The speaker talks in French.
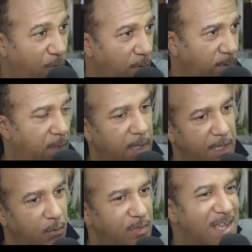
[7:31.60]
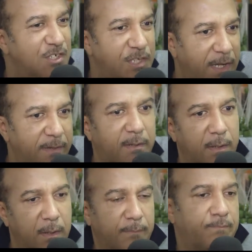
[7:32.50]
formes et on y injecte
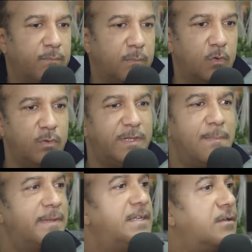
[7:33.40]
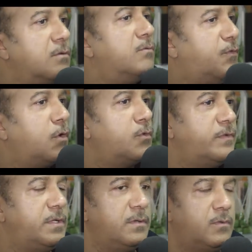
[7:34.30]
une thématique forte
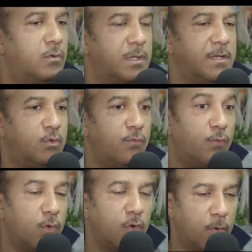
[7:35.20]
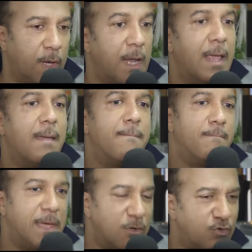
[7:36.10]
aussi. Donc, les deux font que.
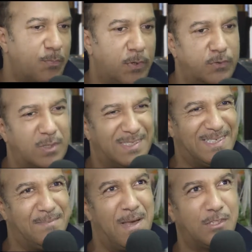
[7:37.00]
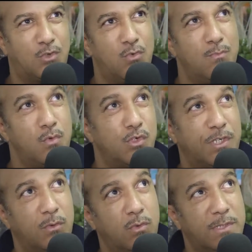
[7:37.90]
Mais je pense, ce qui marche le mieux
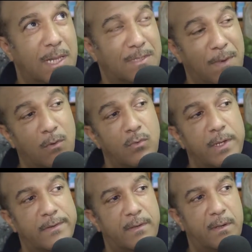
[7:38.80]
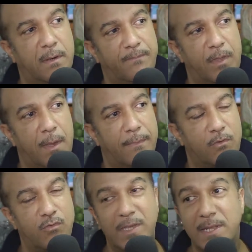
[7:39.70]
chez nous, c'est l'aspect clownesque.
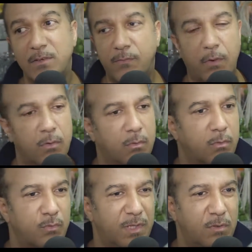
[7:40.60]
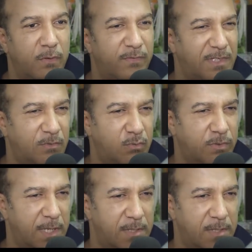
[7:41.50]
Parce que je vois qu'il y a des enfants qui ont 8, 9, 10, 12,